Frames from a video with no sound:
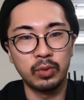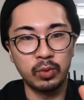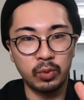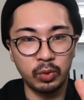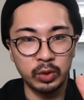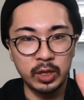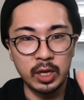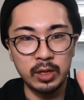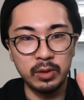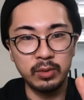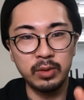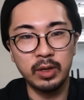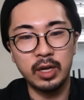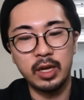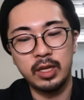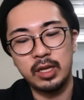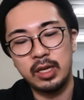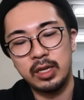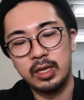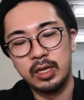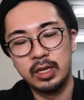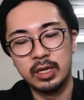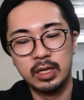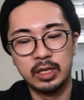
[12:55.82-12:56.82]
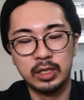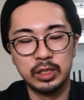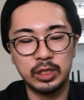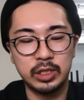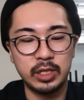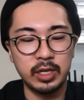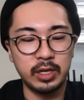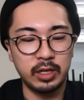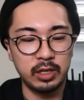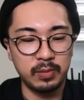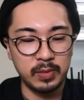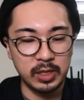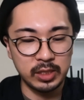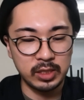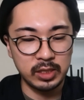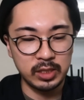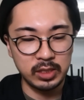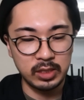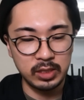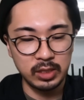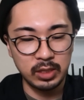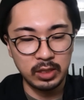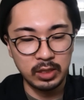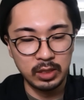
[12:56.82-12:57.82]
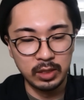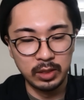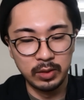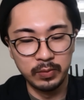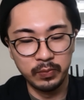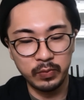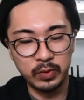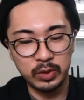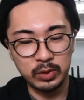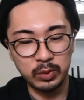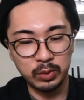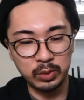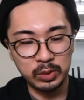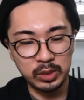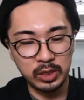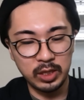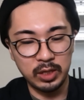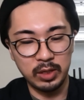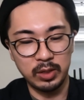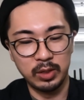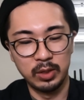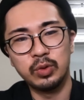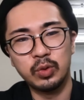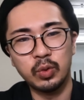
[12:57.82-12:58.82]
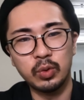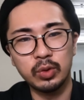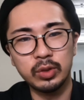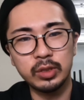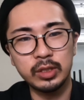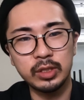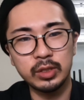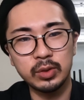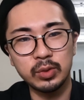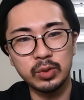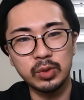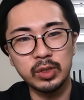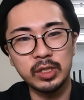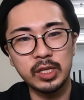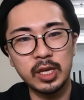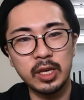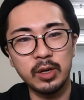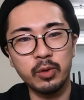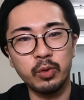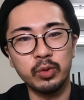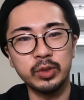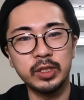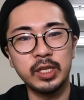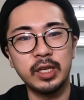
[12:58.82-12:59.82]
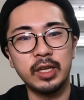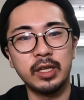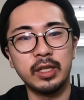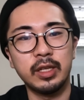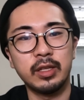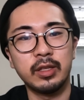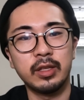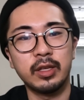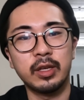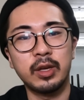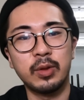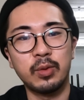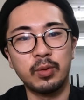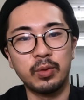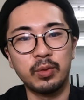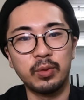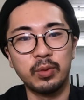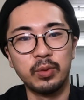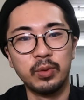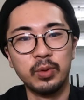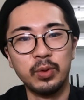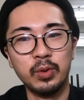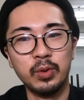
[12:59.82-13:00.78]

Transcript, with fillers: 5点ぐらいにしてありますその次独創性個性なんだけど